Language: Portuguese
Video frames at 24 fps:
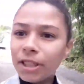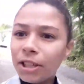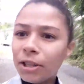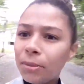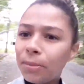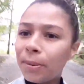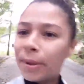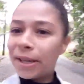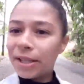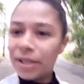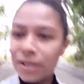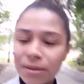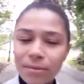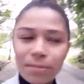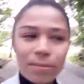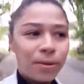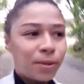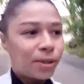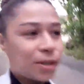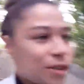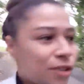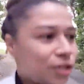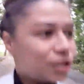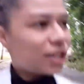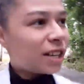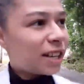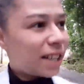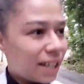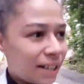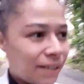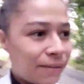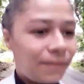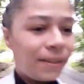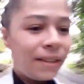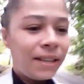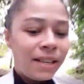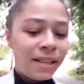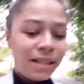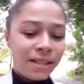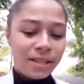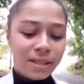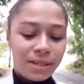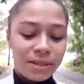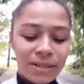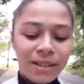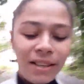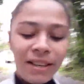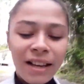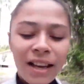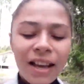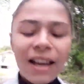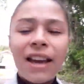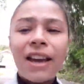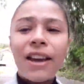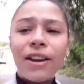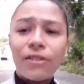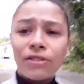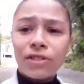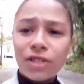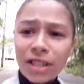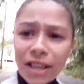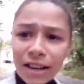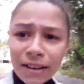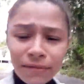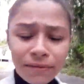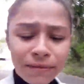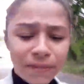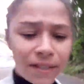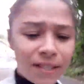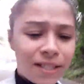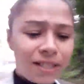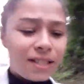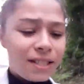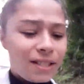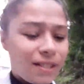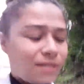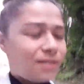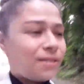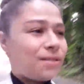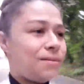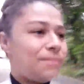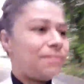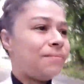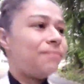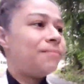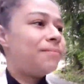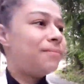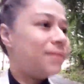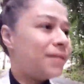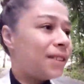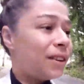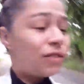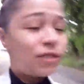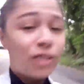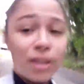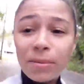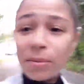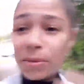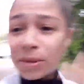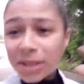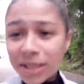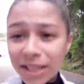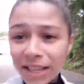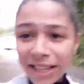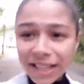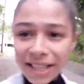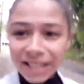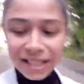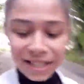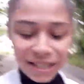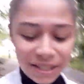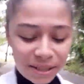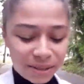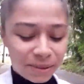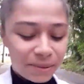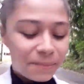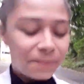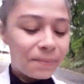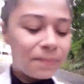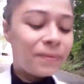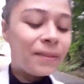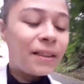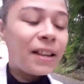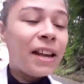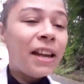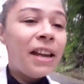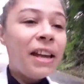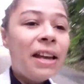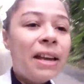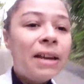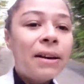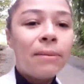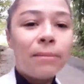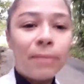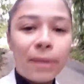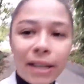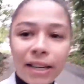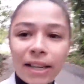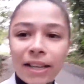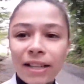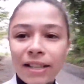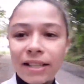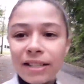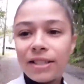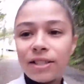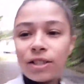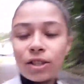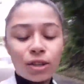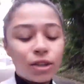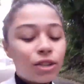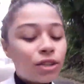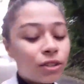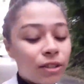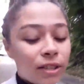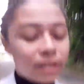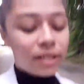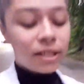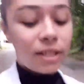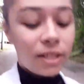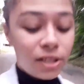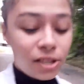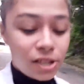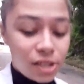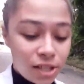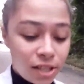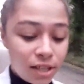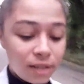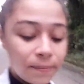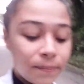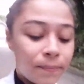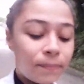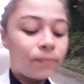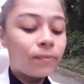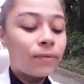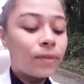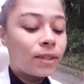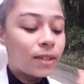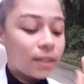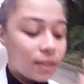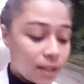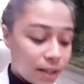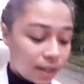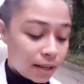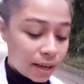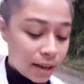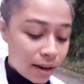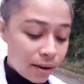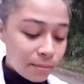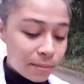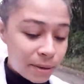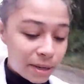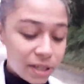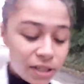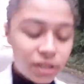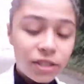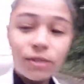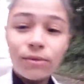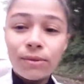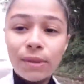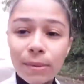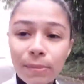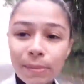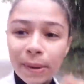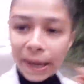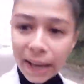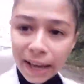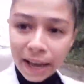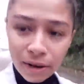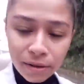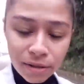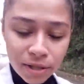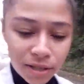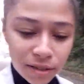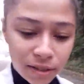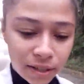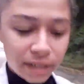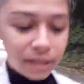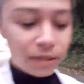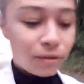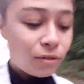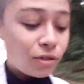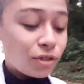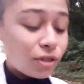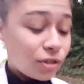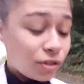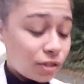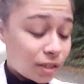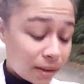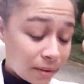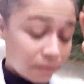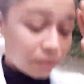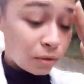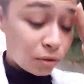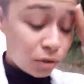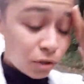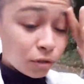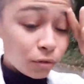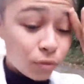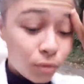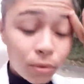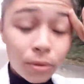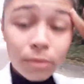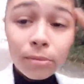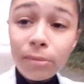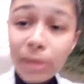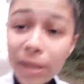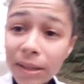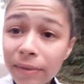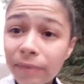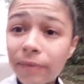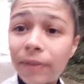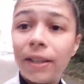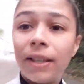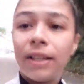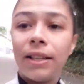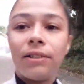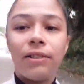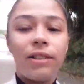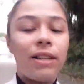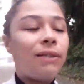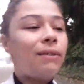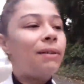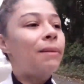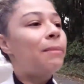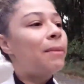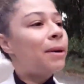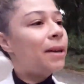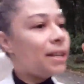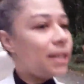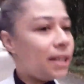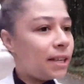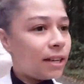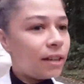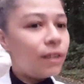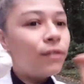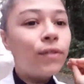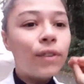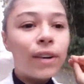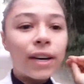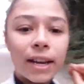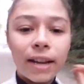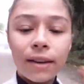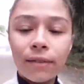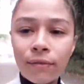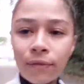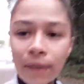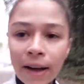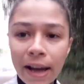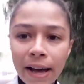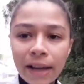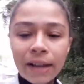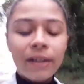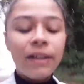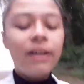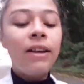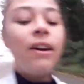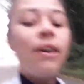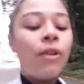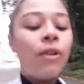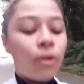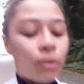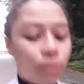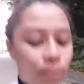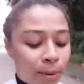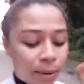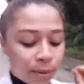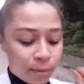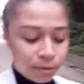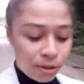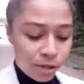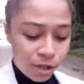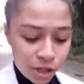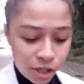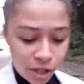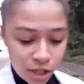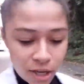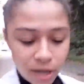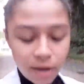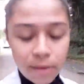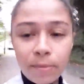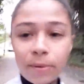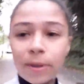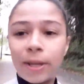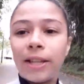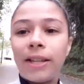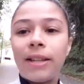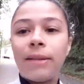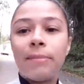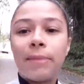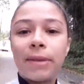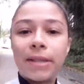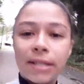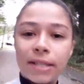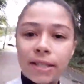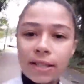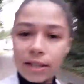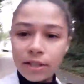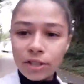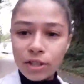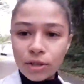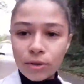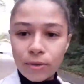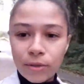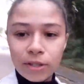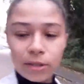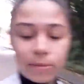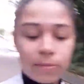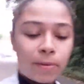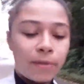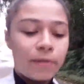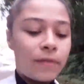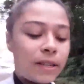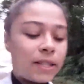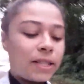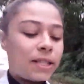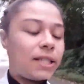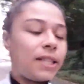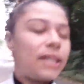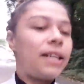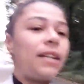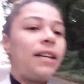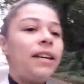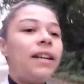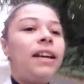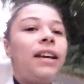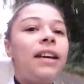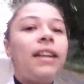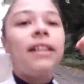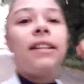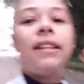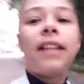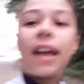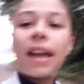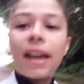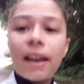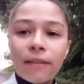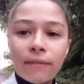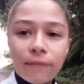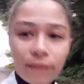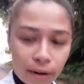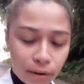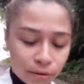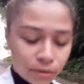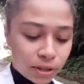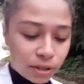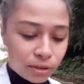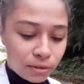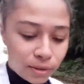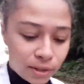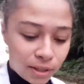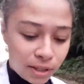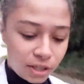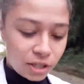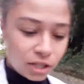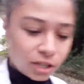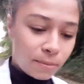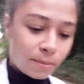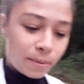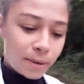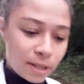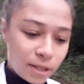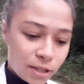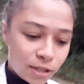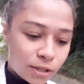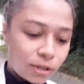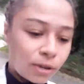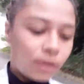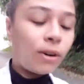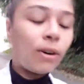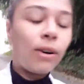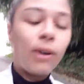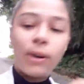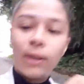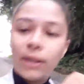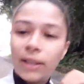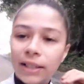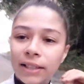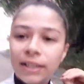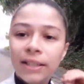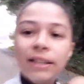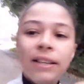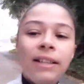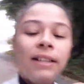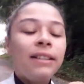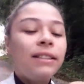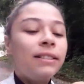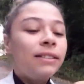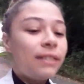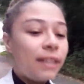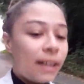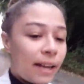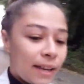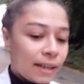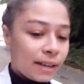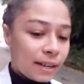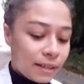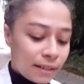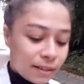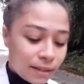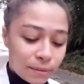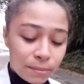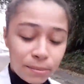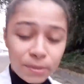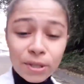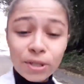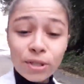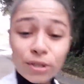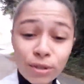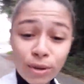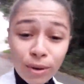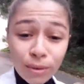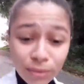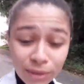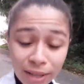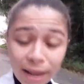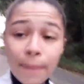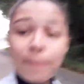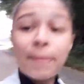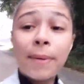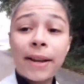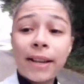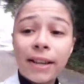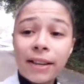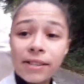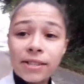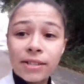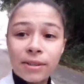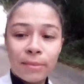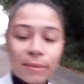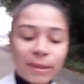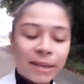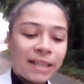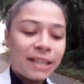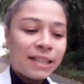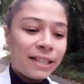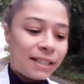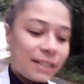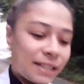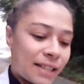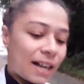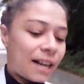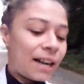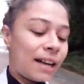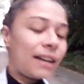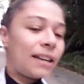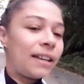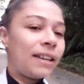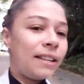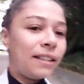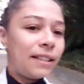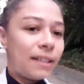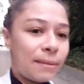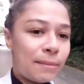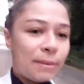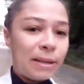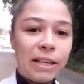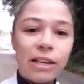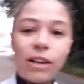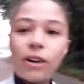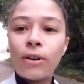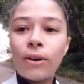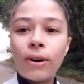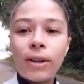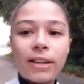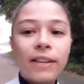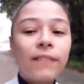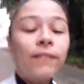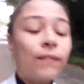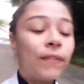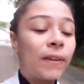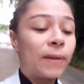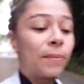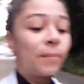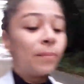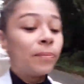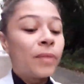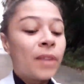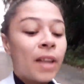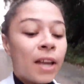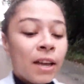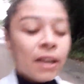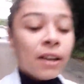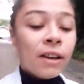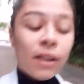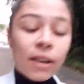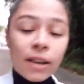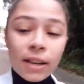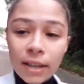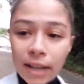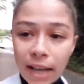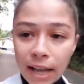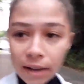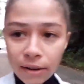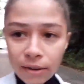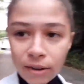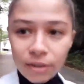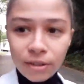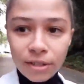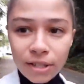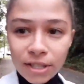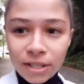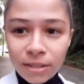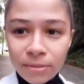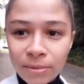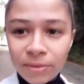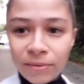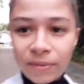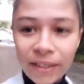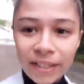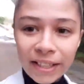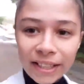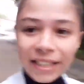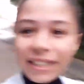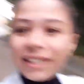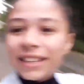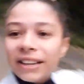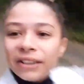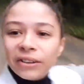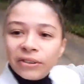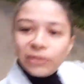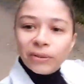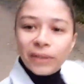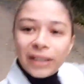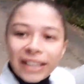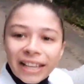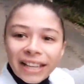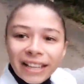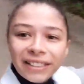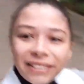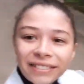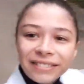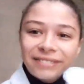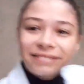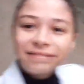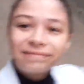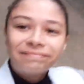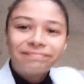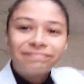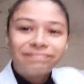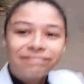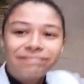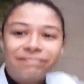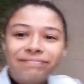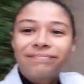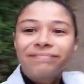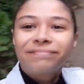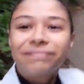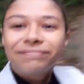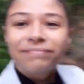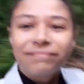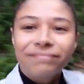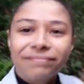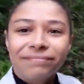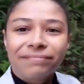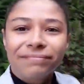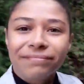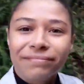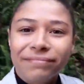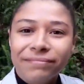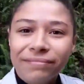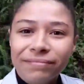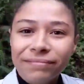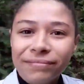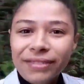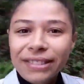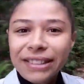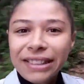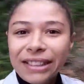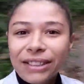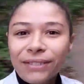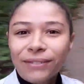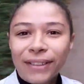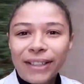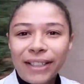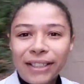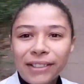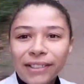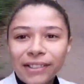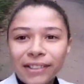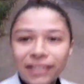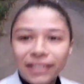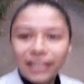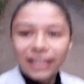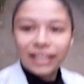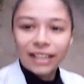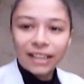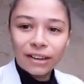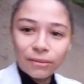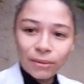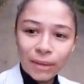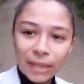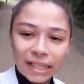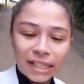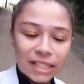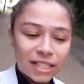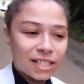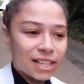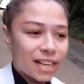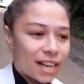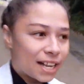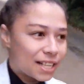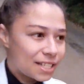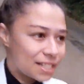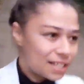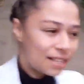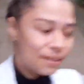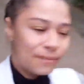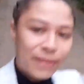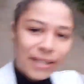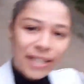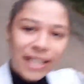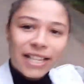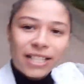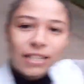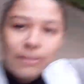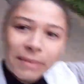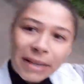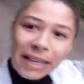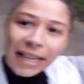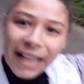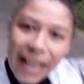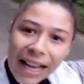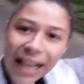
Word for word: eu penso, poxa, eu já gravei isso, eu já fiz isso, eu já mostrei isso. Mas hoje eu decidi que realmente eu ia pegar o salário hoje. Eu, tá, hoje eu dormi falando, não, amanhã eu vou gravar o meu dia, porque tem bastante coisa para fazer. Tem a volta do Christian pra escola, tem... Eu preciso contar pra elas como é que ele tá, que ele tá melhor, enfim. Agora vocês estão me vendo aqui na rua, né? Hum. Estão vendo? É na rua aqui de casa. Na verdade, minha